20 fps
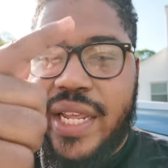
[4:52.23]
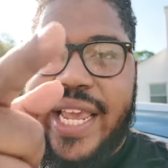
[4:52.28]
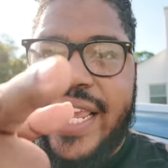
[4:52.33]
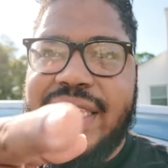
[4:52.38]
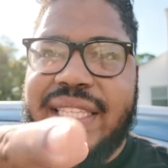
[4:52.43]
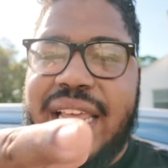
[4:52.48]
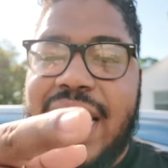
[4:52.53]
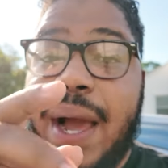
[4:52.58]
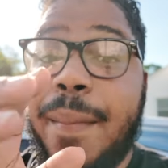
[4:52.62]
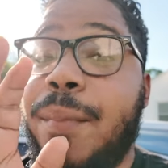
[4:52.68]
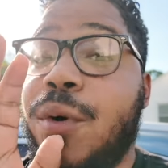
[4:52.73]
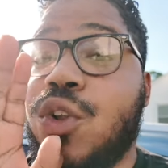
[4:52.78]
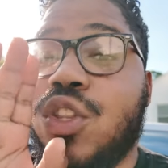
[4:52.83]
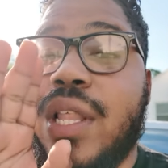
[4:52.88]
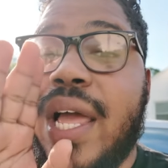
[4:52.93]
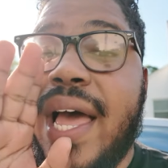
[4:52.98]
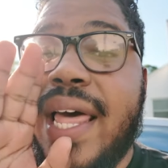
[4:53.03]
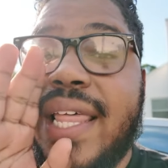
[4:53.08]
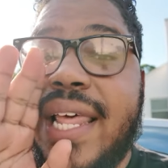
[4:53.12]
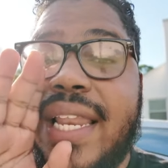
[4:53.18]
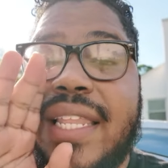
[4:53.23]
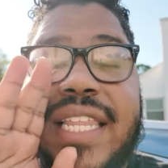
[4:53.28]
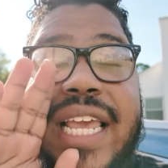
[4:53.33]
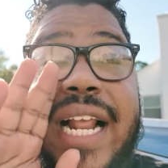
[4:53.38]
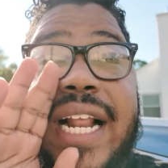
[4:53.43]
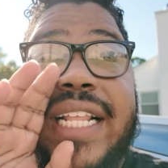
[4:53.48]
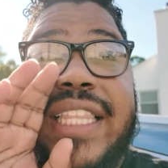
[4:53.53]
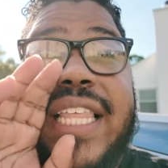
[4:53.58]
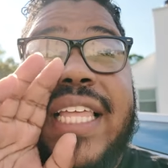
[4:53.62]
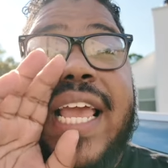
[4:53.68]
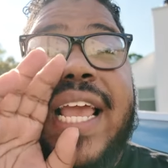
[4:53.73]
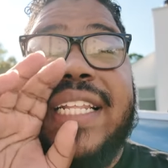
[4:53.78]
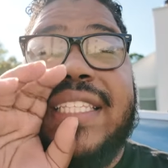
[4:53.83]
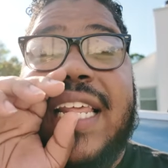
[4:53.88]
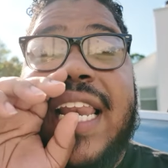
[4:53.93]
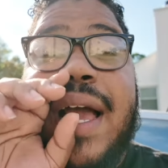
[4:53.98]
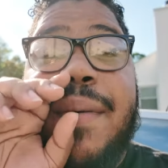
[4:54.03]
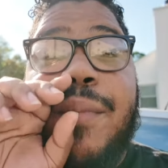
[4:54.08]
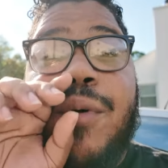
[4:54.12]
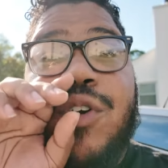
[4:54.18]
Y está en la portada del, está,
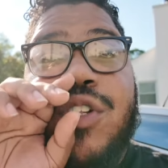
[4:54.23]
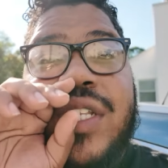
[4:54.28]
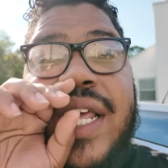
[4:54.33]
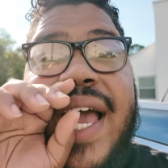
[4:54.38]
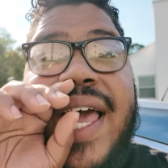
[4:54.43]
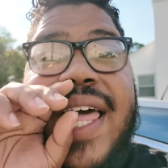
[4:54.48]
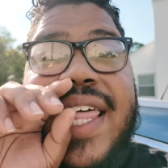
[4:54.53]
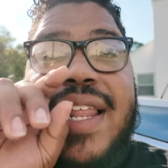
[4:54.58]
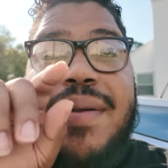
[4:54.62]
está en la portada